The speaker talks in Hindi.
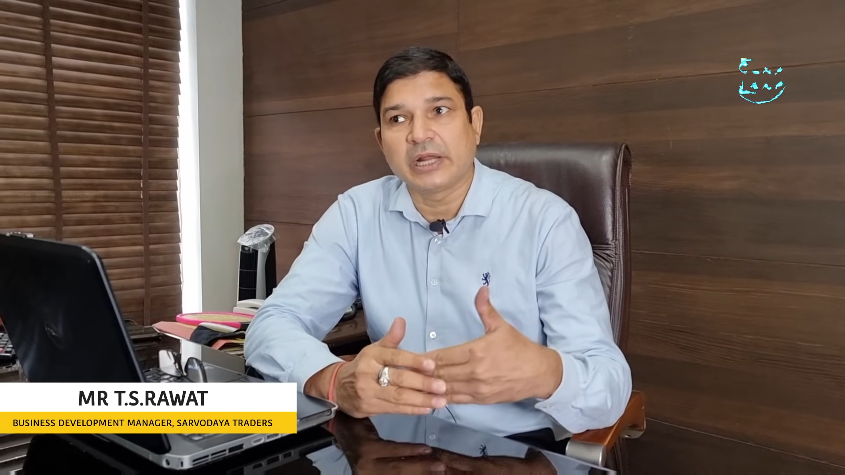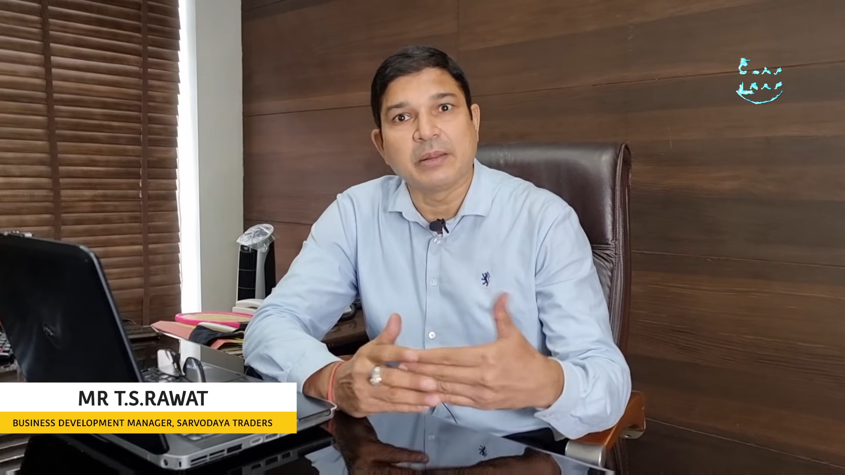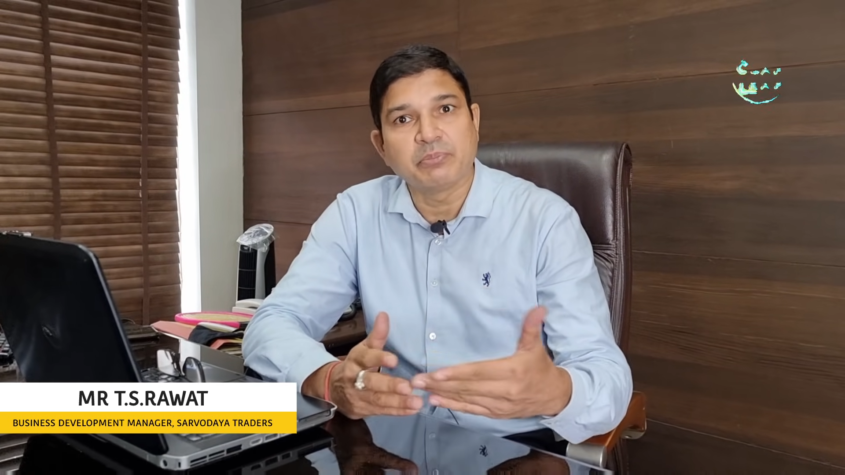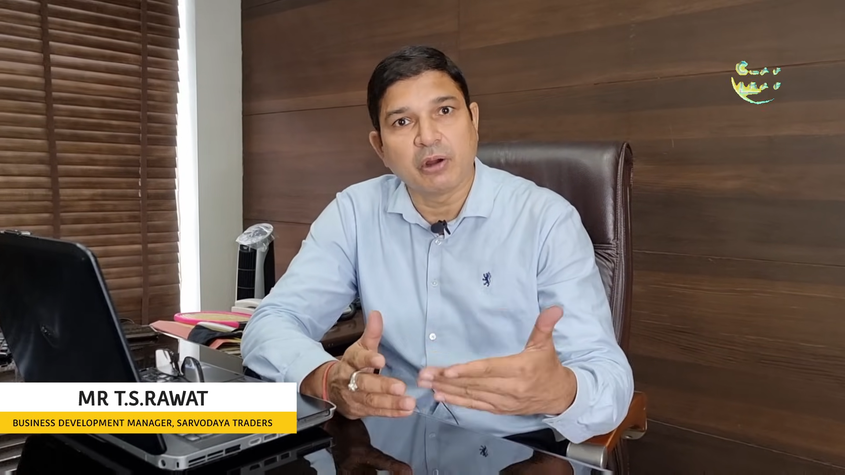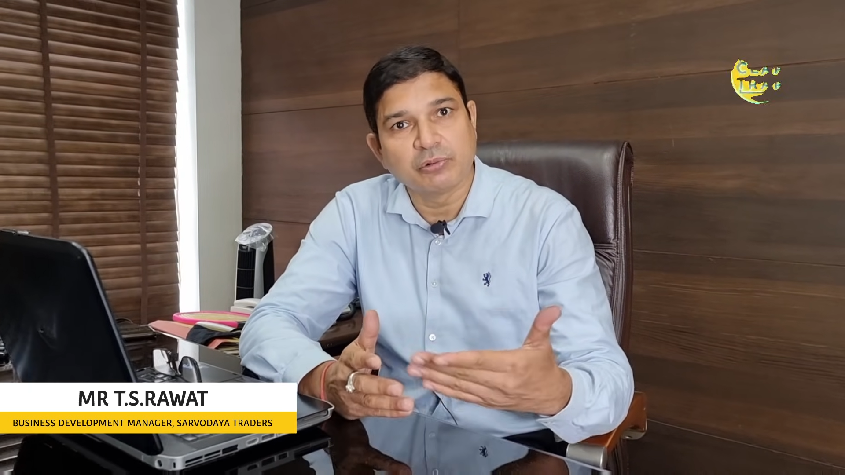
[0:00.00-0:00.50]

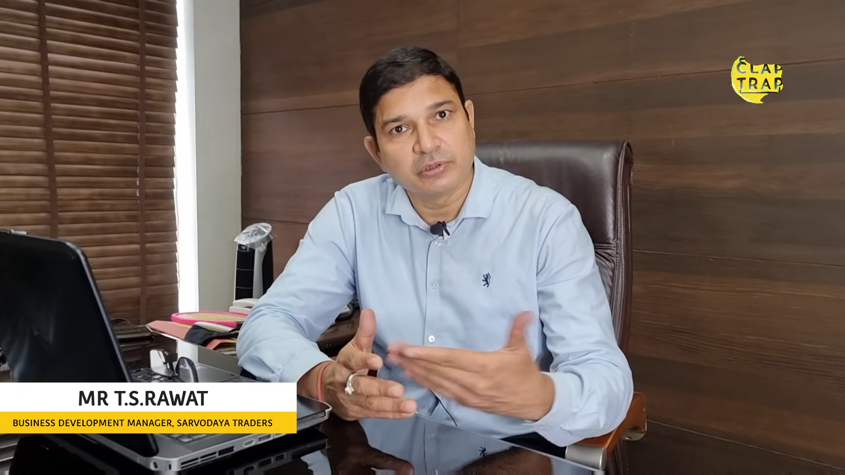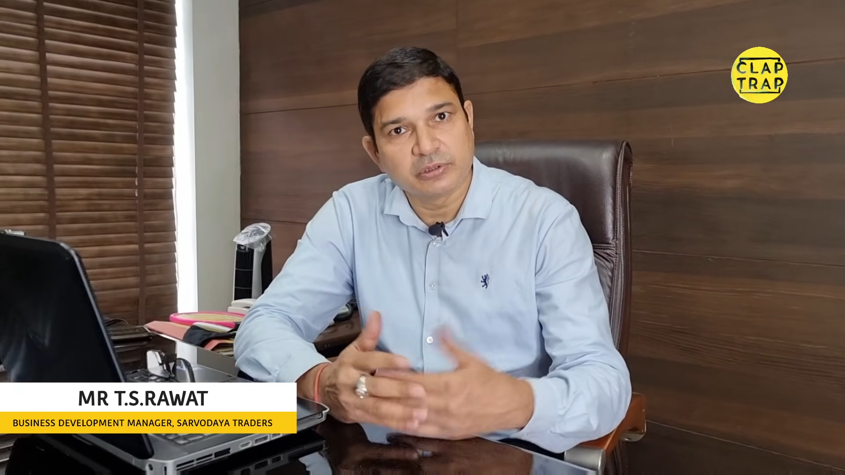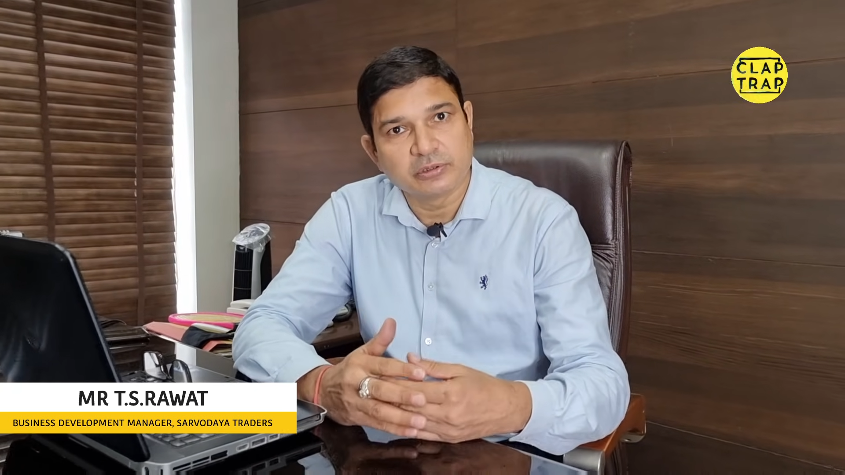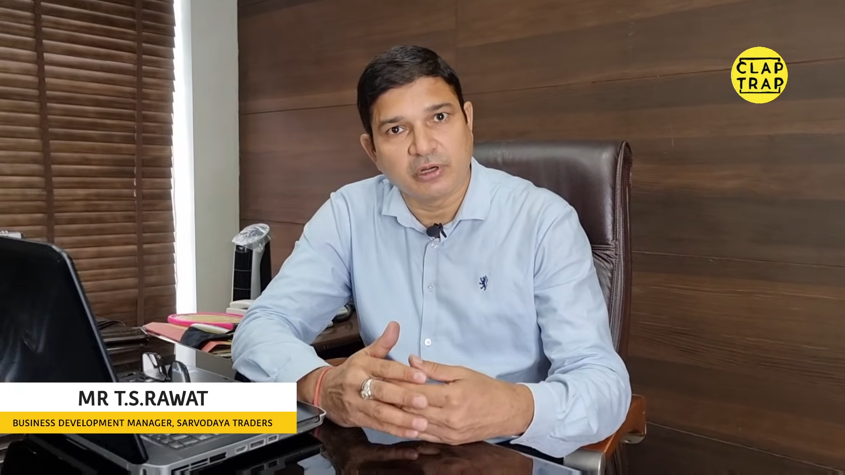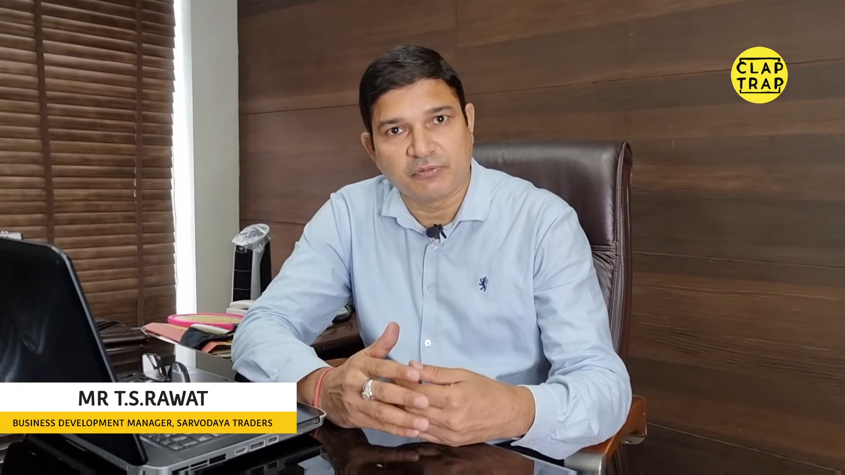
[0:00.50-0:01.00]
टाइम बाउंड
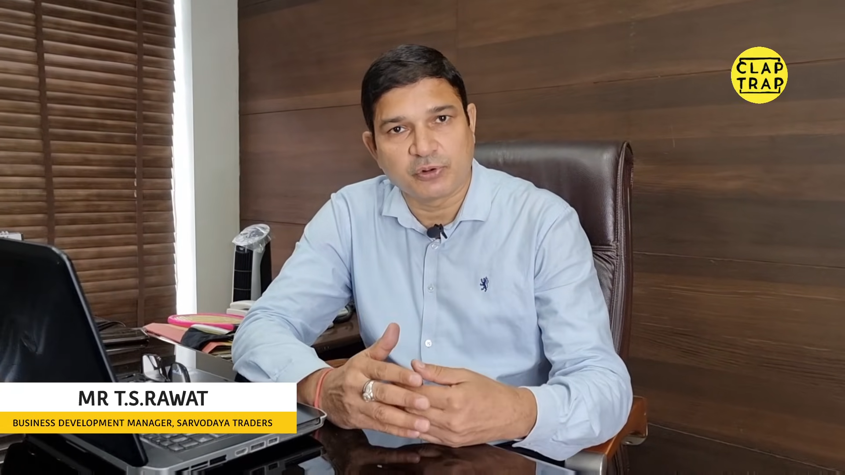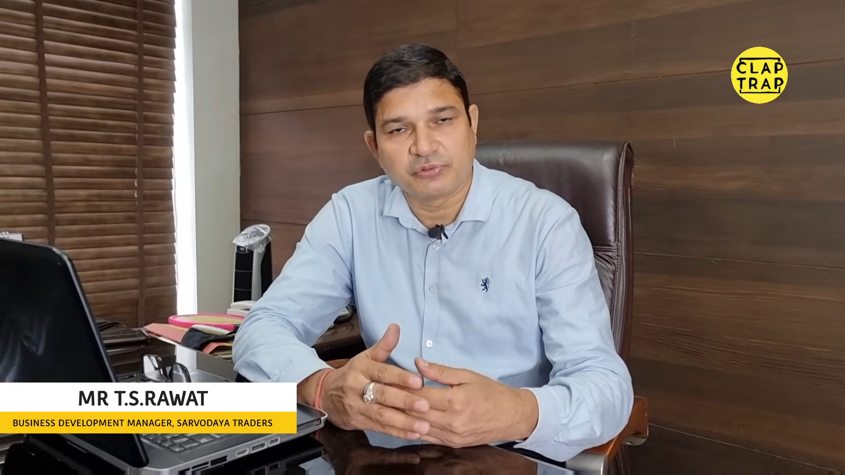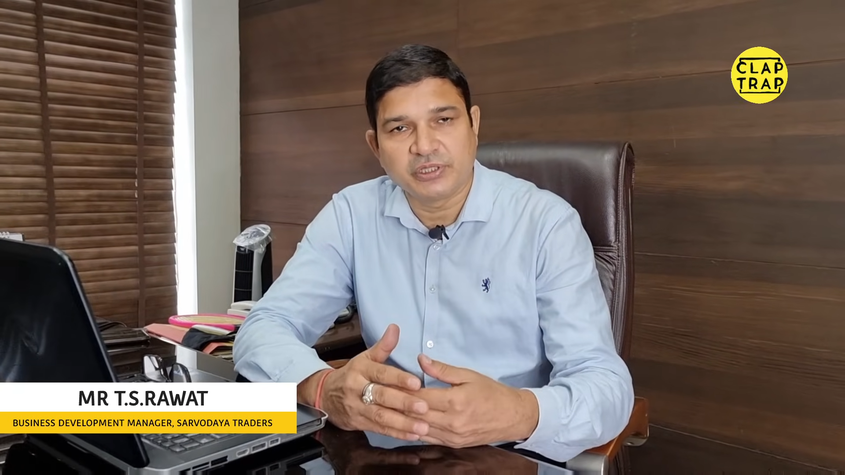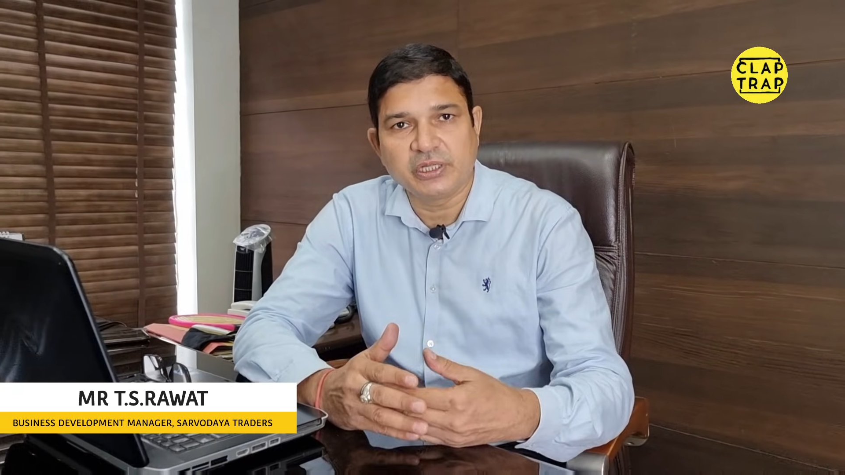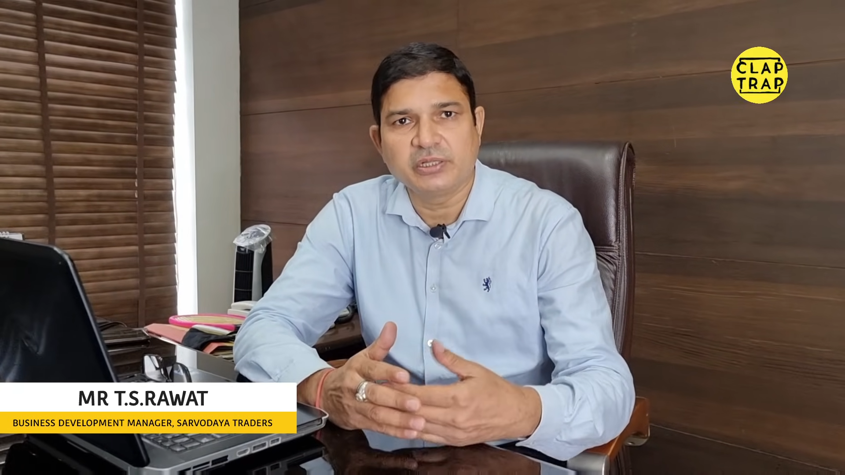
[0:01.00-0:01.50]
ऑफर
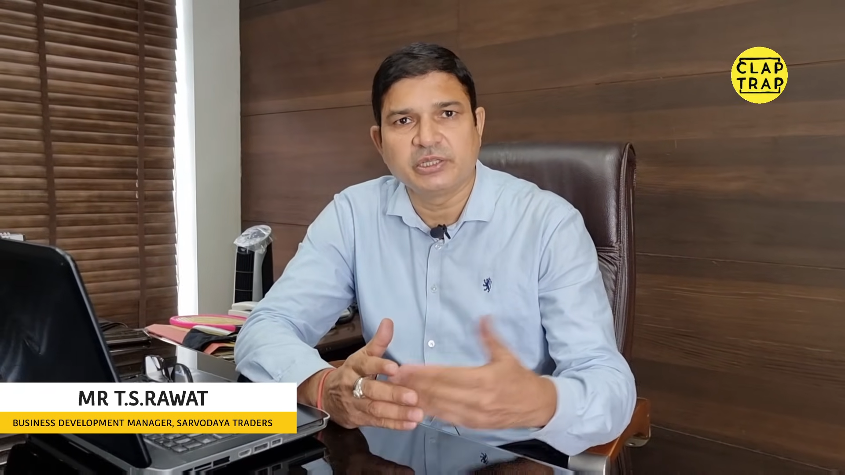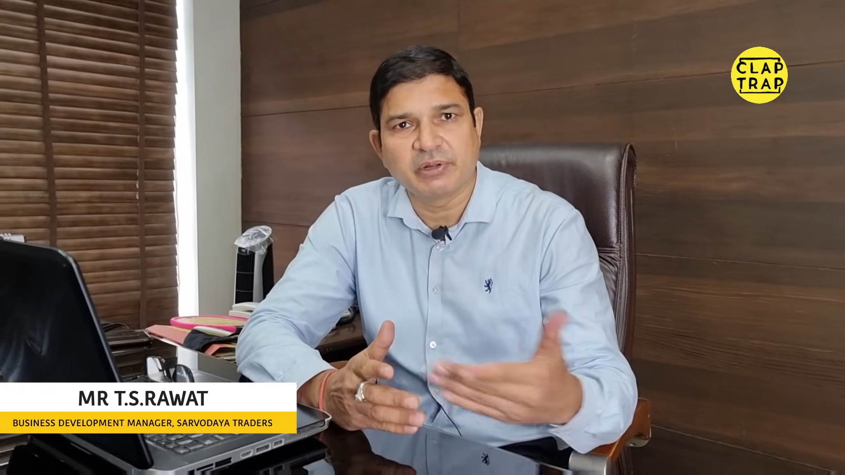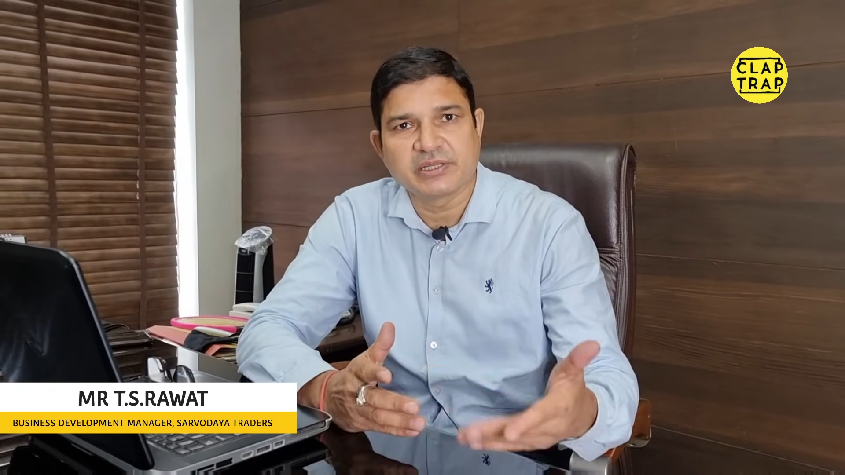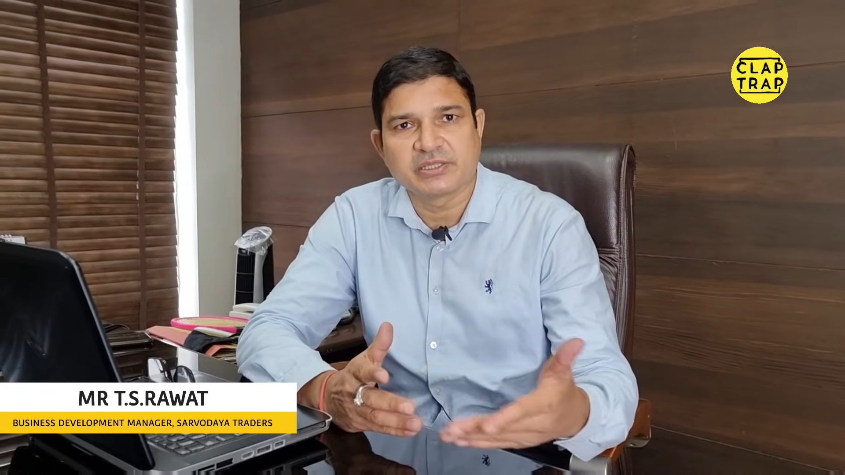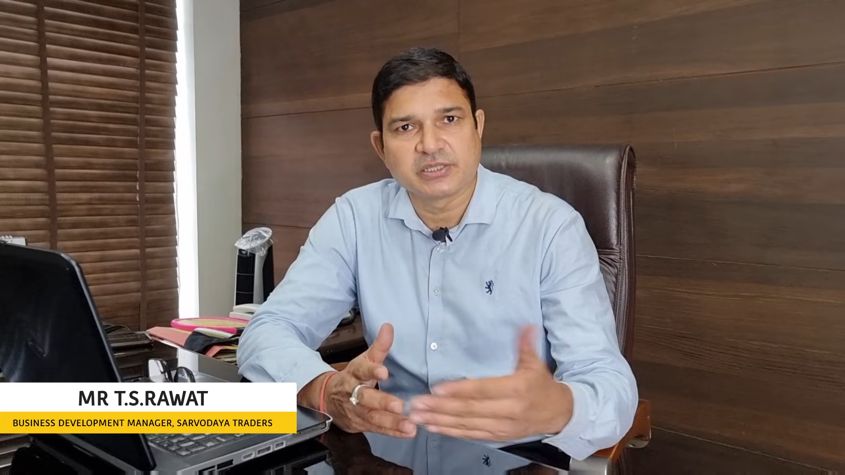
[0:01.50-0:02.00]
होती है
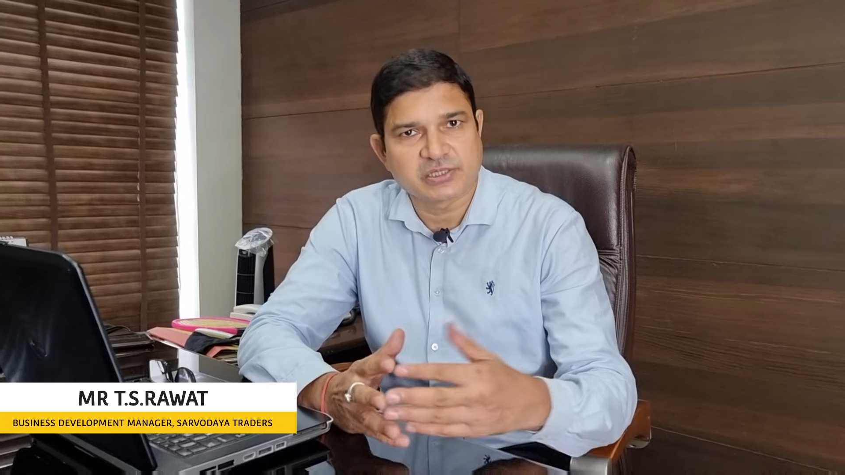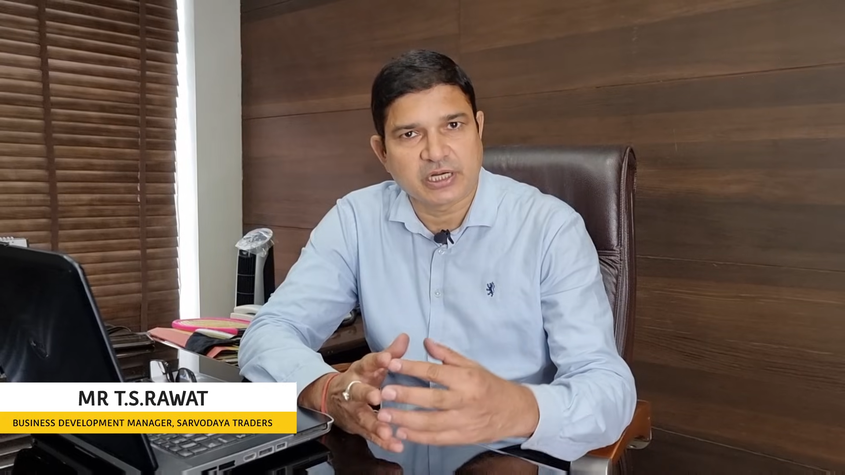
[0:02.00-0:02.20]
दिवाली सीजन हाँ।